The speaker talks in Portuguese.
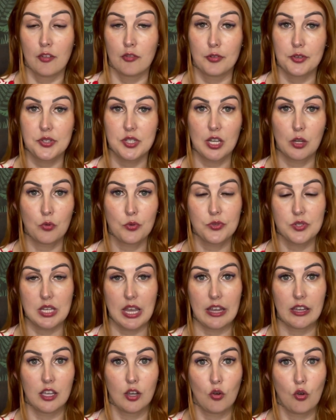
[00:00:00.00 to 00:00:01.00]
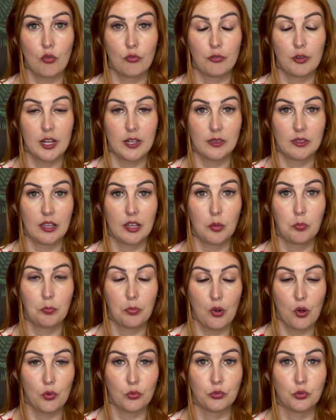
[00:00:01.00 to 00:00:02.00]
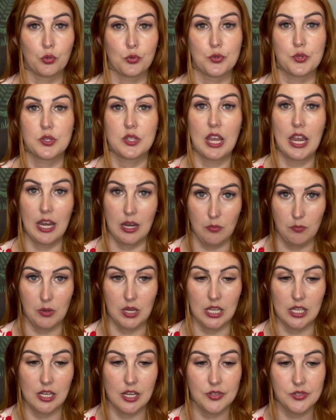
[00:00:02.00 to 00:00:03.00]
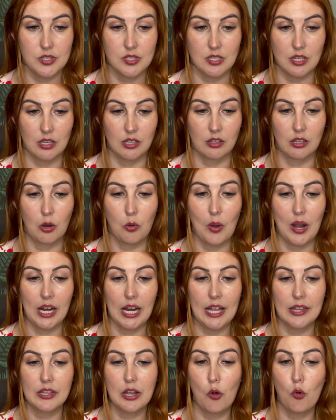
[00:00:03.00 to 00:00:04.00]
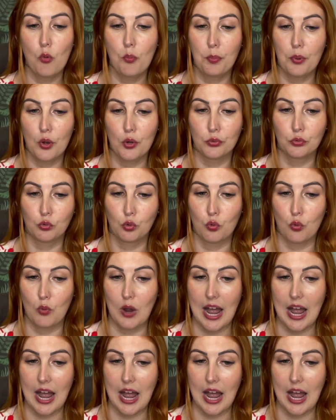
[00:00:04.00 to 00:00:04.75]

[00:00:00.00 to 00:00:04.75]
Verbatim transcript: Você consegue converter pontos em milhas, então a cada um ponto